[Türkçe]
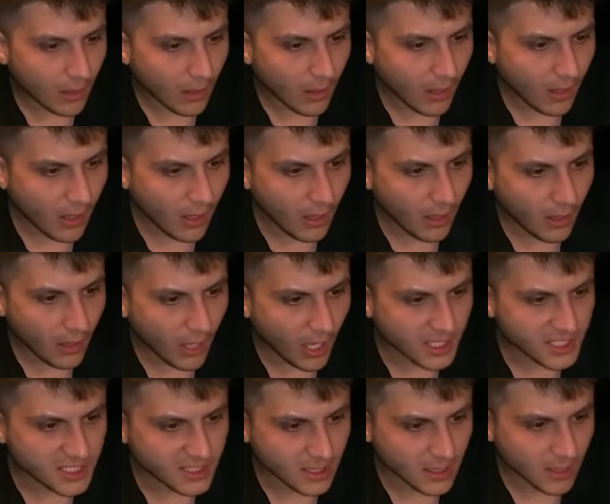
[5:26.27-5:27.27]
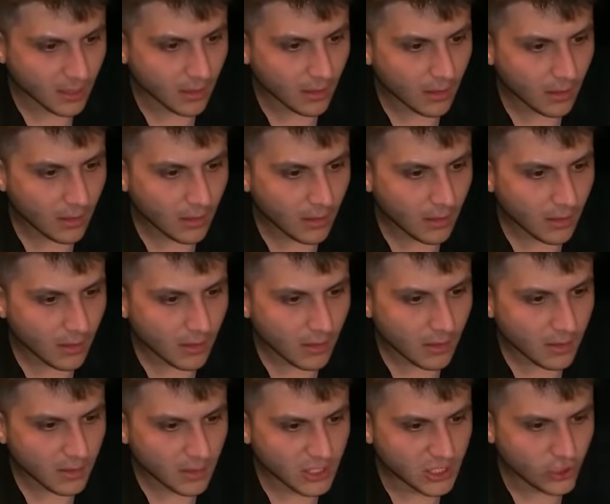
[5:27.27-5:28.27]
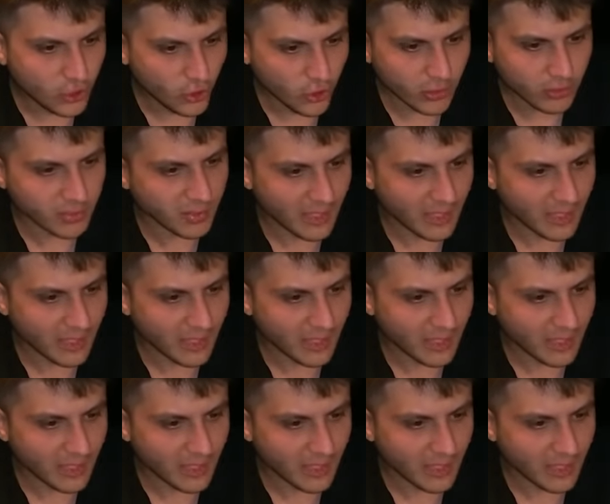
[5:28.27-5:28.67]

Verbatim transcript: Aa açtı. İçiyorum.